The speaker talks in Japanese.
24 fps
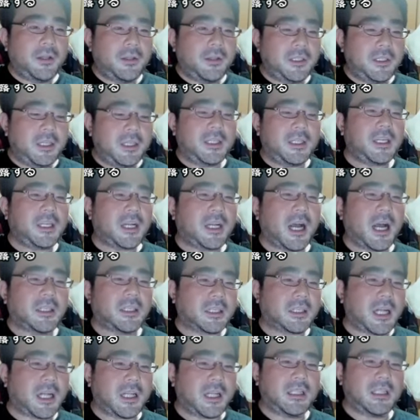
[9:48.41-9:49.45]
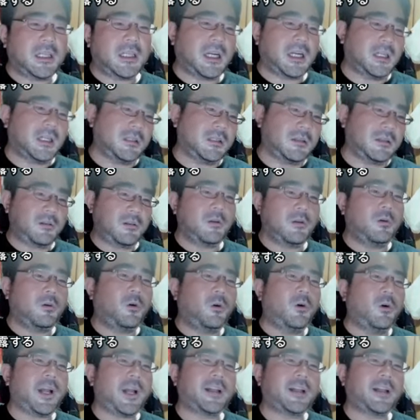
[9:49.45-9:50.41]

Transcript: 2時間3時間ずっとこう